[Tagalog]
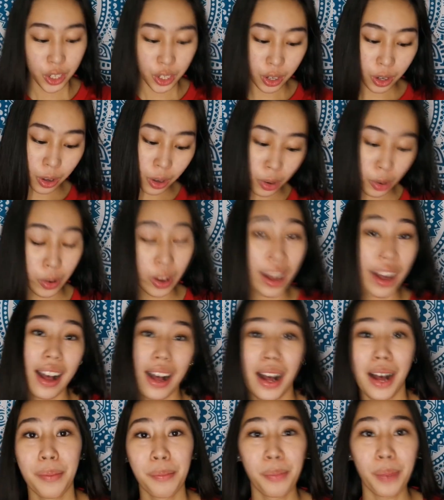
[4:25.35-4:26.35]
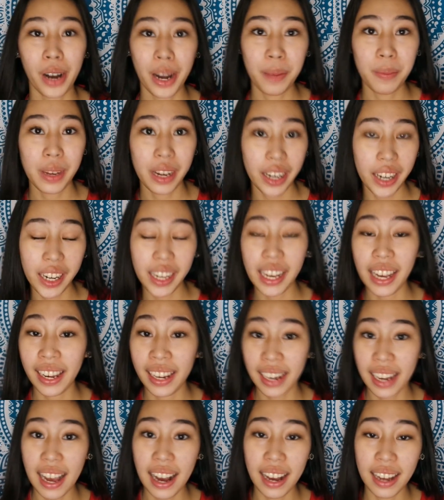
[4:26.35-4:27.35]
So, ang primary na
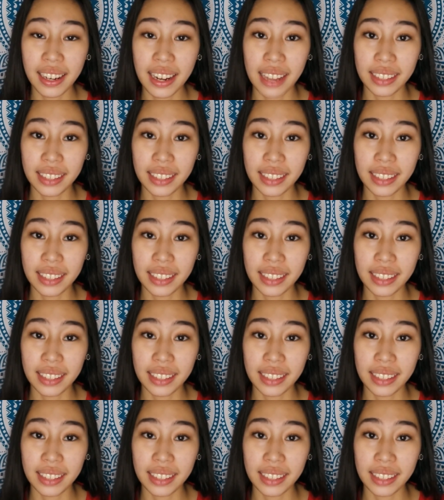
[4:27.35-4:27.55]
kailangan